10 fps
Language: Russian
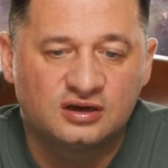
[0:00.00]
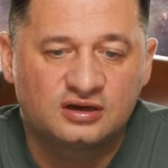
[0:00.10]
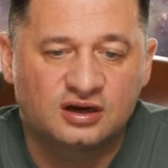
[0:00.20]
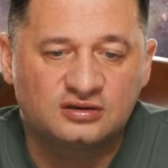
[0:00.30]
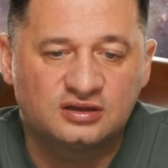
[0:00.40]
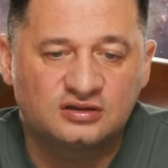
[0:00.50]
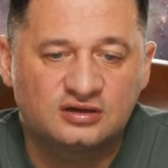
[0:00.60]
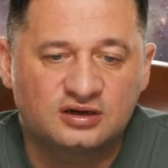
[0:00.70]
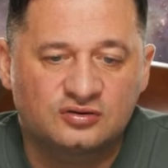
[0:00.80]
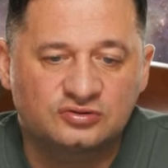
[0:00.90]
Как найти
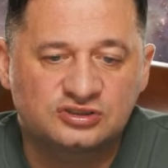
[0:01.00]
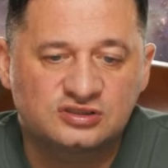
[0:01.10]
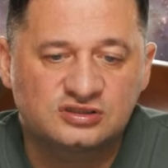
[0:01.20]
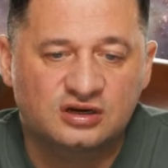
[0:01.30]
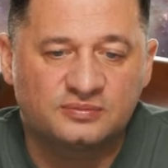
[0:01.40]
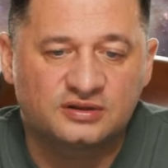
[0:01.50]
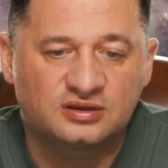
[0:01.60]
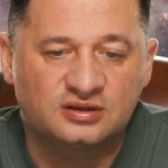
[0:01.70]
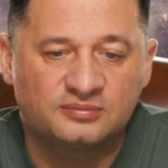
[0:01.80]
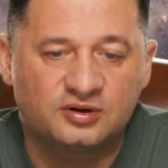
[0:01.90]
хорошие
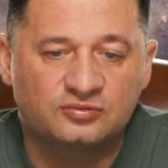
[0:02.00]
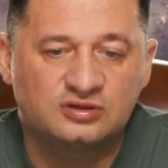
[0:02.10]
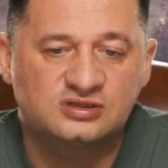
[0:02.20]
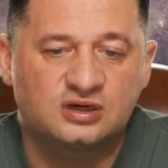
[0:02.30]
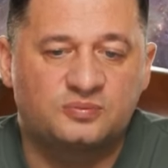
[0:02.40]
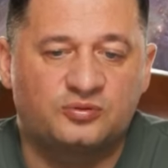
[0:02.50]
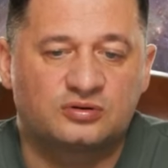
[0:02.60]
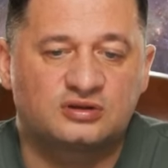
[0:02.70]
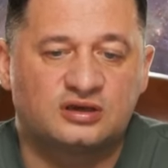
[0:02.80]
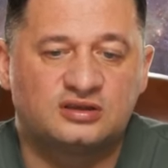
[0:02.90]
заработки? Не могу до сих
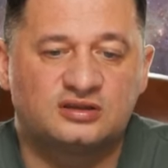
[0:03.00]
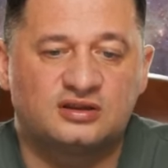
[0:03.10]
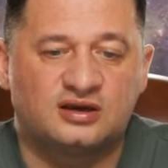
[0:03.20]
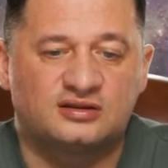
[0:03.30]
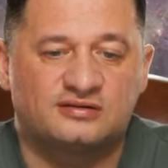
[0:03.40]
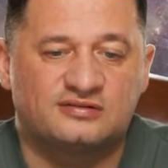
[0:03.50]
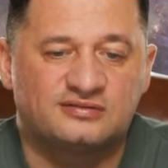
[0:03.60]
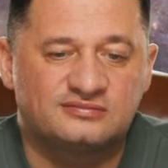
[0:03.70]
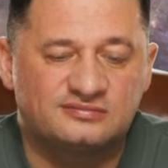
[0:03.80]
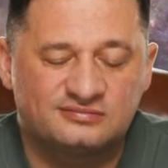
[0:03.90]
пор дойти до этого.